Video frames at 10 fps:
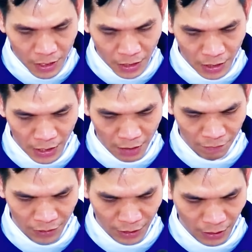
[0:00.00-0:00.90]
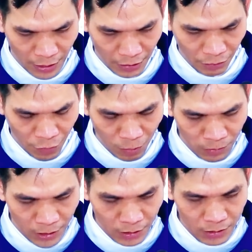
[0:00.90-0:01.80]
Khi làm việc lành phúc
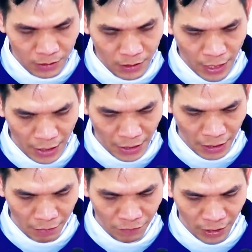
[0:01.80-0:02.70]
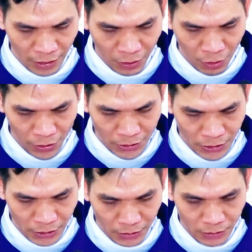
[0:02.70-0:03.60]
đức, anh em phải coi
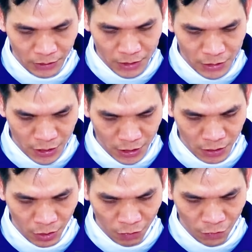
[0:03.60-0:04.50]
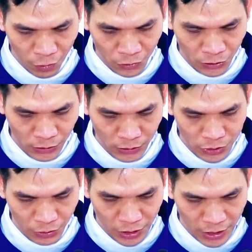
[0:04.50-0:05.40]
chừng chớ có phô trương
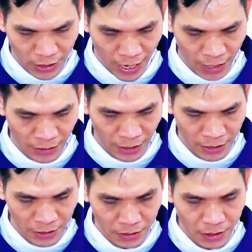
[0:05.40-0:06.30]
cho thiên hạ thấy,